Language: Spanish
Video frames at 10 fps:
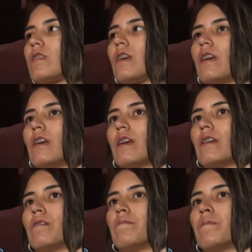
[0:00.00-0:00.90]

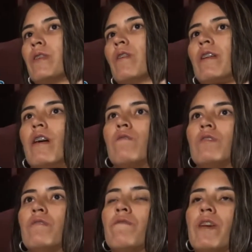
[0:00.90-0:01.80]
que, bueno,
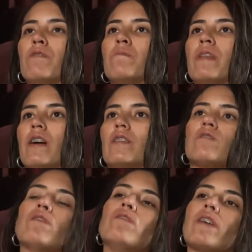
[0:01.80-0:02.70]
Arnaud Gifreu
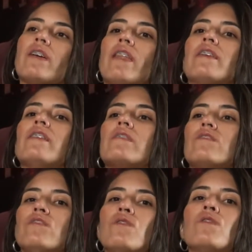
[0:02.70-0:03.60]
maneja todo lo que es la
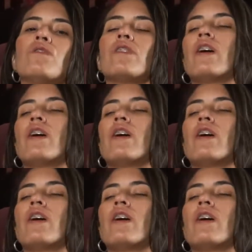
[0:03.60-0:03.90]
ideación,